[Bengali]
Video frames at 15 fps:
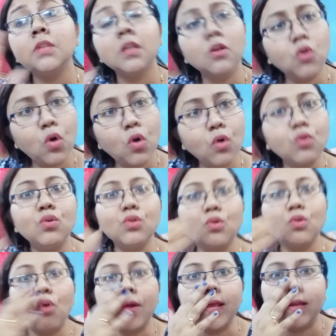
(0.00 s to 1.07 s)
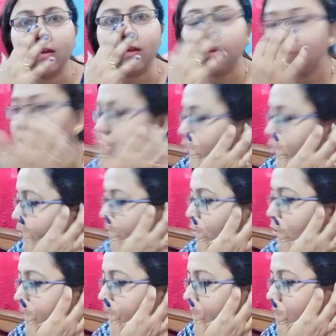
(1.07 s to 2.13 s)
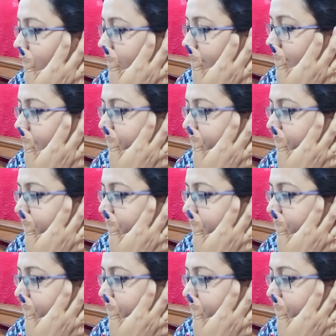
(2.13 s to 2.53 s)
কখনো করে তো প্রথমেই বলি